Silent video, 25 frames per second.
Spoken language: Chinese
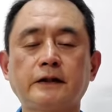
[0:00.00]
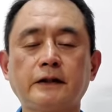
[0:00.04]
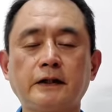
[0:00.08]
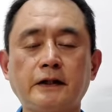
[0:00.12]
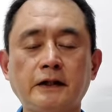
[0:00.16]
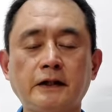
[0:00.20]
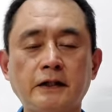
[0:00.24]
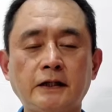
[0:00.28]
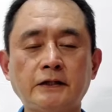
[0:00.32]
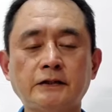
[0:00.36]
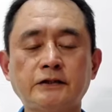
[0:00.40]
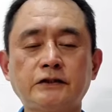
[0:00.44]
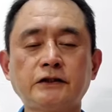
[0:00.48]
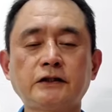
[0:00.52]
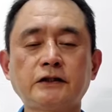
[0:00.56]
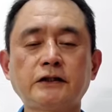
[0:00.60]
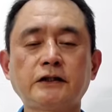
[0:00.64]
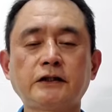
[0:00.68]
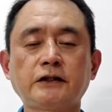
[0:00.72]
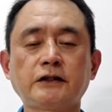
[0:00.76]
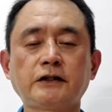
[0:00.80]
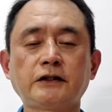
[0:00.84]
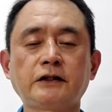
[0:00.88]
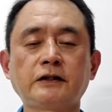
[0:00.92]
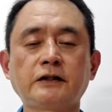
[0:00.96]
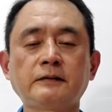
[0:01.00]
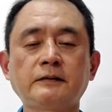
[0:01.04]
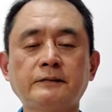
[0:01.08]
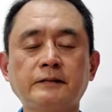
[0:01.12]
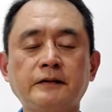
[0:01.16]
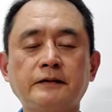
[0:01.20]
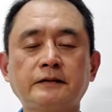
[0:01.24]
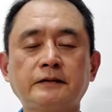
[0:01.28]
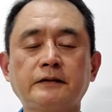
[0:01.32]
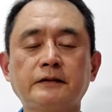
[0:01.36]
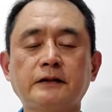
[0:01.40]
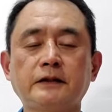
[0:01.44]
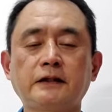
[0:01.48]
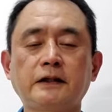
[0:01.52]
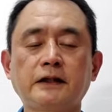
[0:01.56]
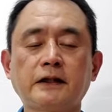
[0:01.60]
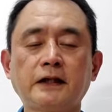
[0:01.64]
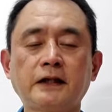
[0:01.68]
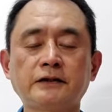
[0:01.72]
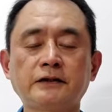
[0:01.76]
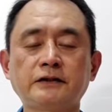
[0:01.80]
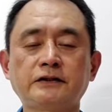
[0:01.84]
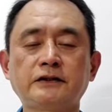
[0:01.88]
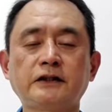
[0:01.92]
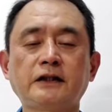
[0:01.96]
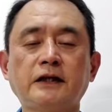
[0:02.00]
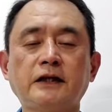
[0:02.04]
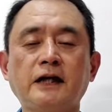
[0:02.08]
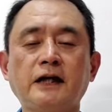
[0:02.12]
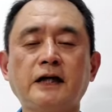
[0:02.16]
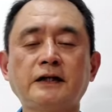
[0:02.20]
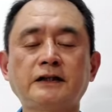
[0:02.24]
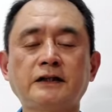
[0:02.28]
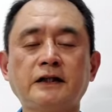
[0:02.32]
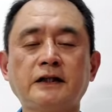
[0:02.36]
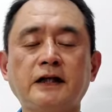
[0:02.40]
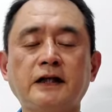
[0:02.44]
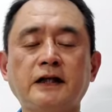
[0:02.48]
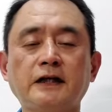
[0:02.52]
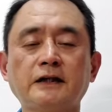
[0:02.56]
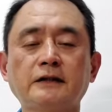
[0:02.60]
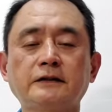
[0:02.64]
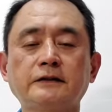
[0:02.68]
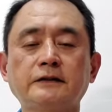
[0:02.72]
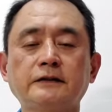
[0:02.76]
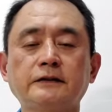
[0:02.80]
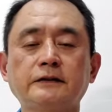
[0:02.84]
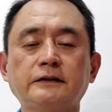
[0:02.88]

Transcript: 感谢恩们 N，感谢爱健康，